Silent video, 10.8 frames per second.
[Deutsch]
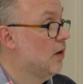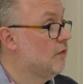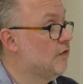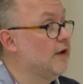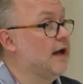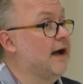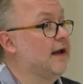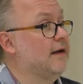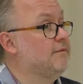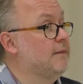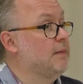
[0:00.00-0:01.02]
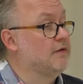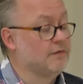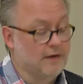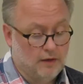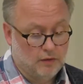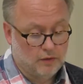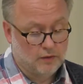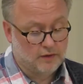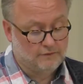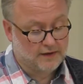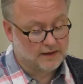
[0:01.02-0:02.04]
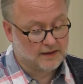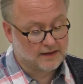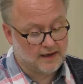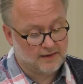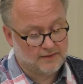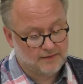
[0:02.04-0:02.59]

von einer, wenn man so will, höheren Wirklichkeit.